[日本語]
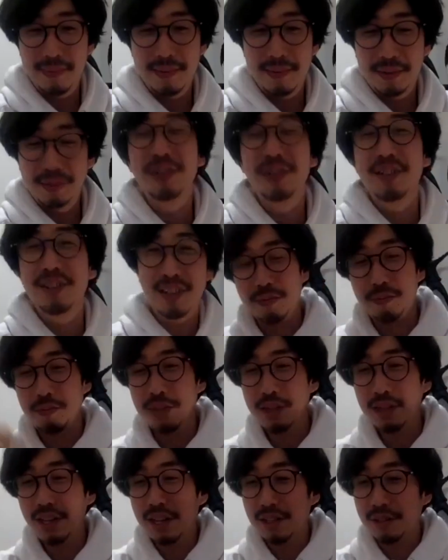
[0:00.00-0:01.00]
そうですね
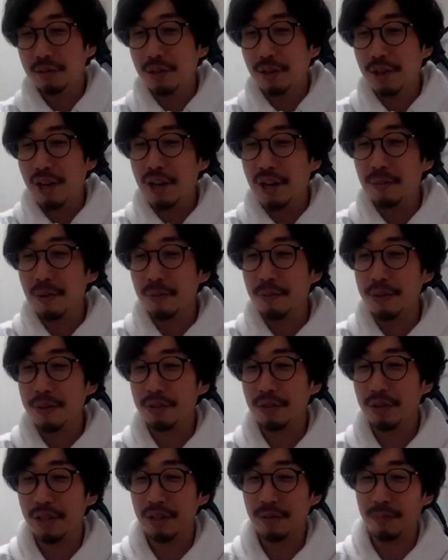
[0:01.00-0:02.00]
みんながそれやれば
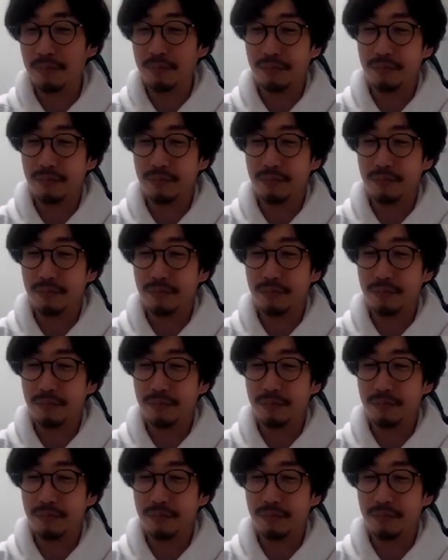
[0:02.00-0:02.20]
別に